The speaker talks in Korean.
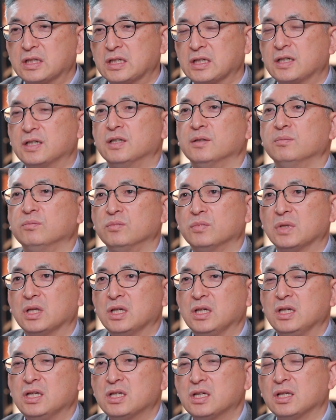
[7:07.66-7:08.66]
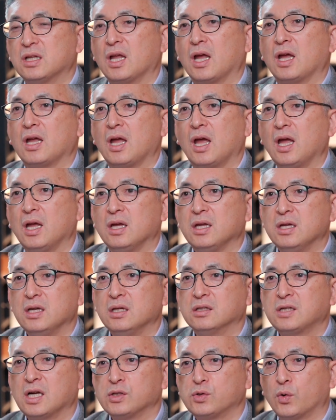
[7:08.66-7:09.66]
지금 이 시대에
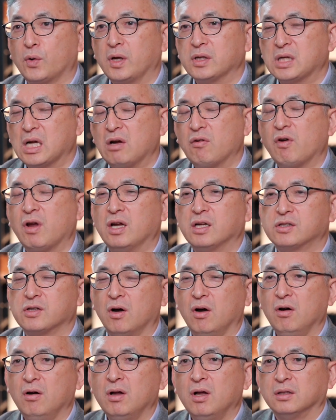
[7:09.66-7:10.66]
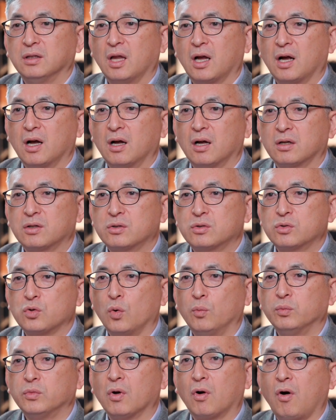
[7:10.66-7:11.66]
이 세속의 사회에서 내가
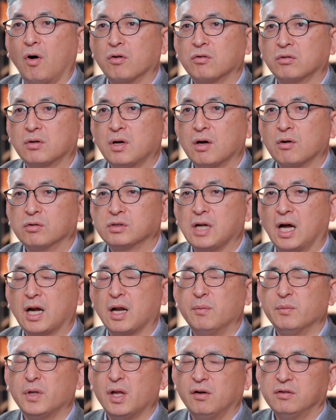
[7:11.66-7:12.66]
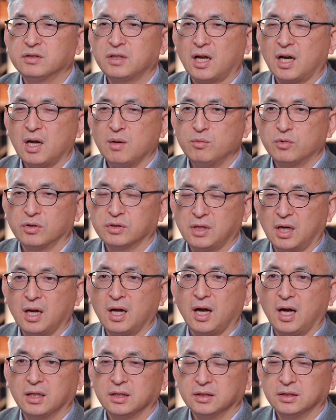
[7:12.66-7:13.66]
좀 더 거룩하고 사람다운 사람으로
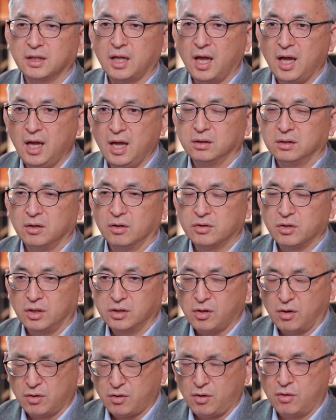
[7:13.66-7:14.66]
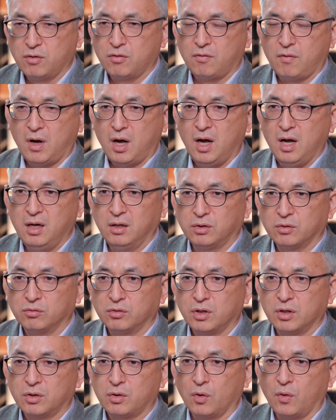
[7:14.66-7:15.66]
살아가는데 여전히 성경과 또
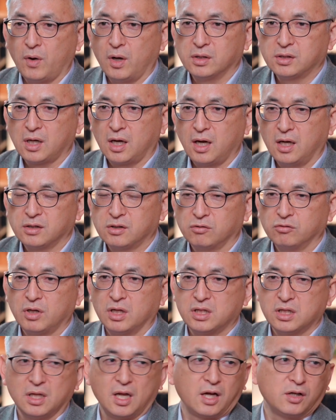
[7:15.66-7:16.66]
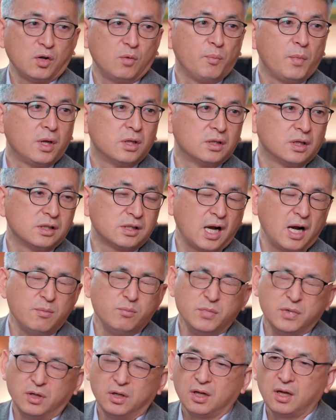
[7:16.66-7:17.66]
우리 교회사에서 우리 신앙의 선배들의
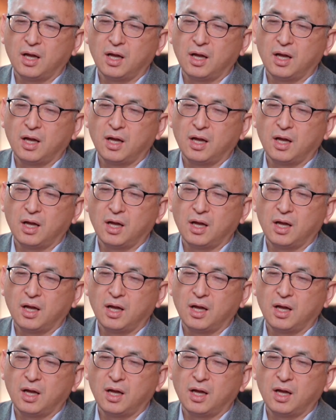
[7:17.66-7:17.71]
삶 이런